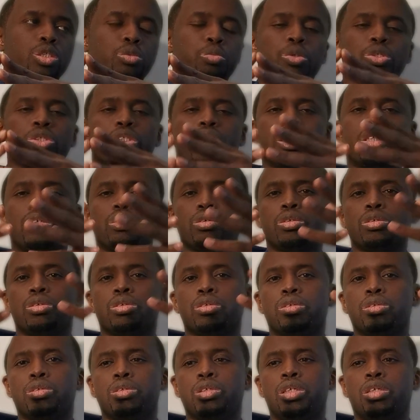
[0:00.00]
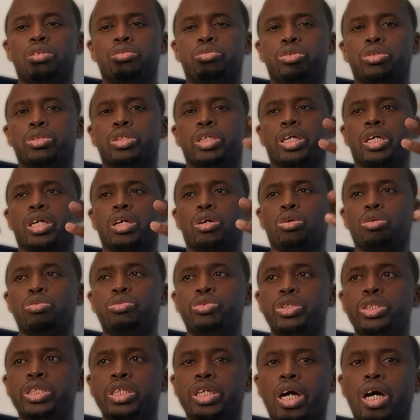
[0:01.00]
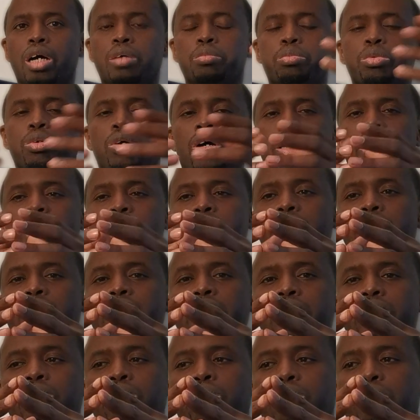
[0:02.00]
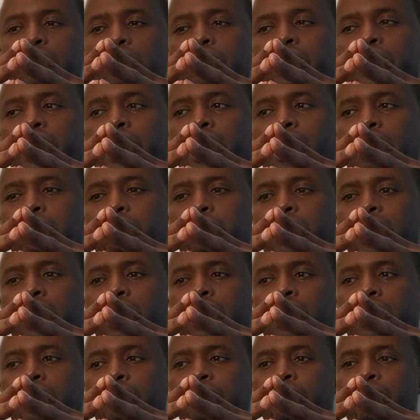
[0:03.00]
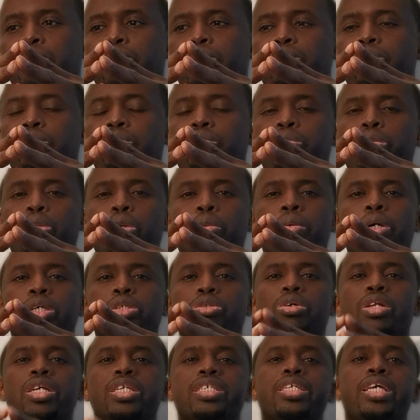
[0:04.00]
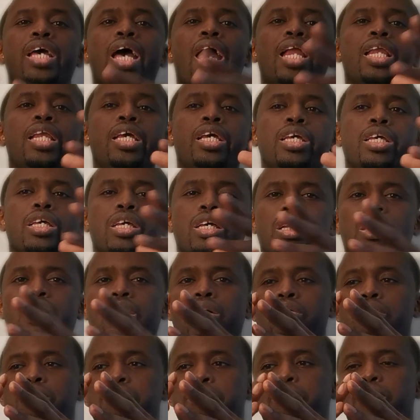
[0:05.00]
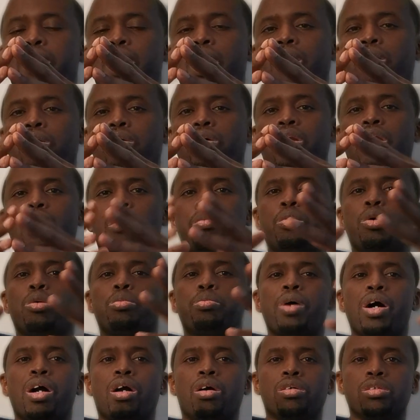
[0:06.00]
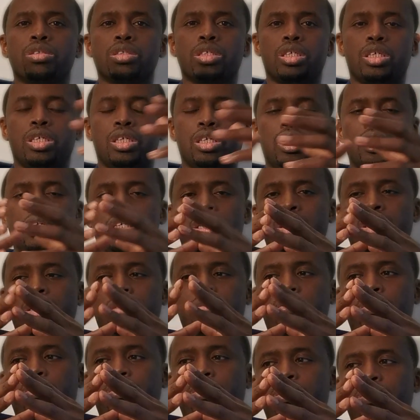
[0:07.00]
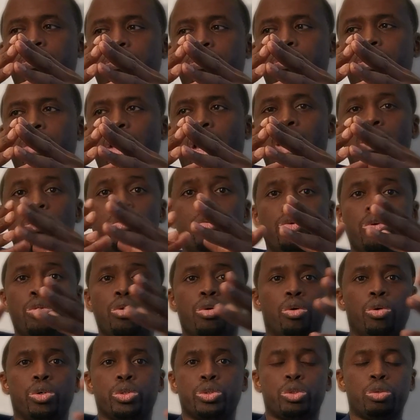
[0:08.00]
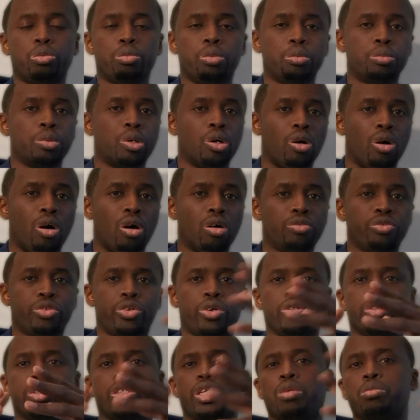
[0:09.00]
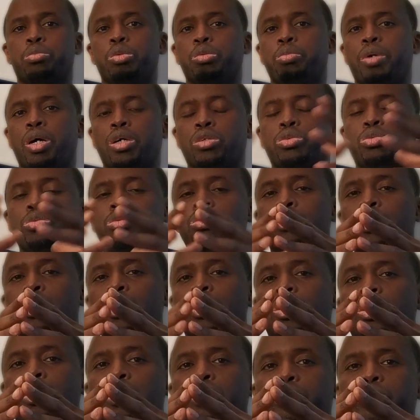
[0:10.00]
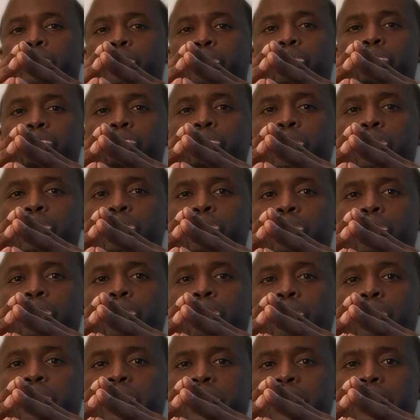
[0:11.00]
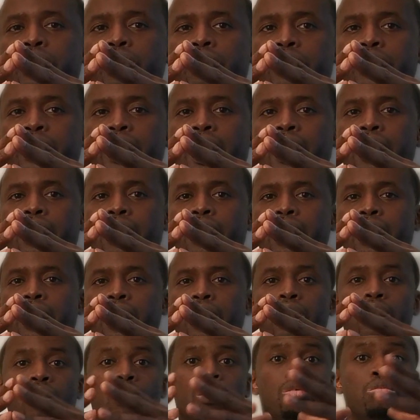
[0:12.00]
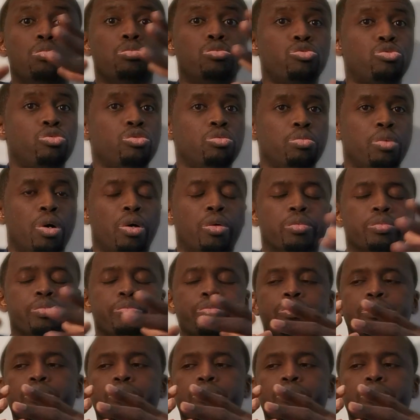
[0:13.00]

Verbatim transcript: Je pense qu'il faudrait revenir un peu à l'analyse de ce terme et ne pas se laisser aller par la propagande qui mm, a lieu en ce moment en France et un peu partout dans le monde occidental et euh, musulman.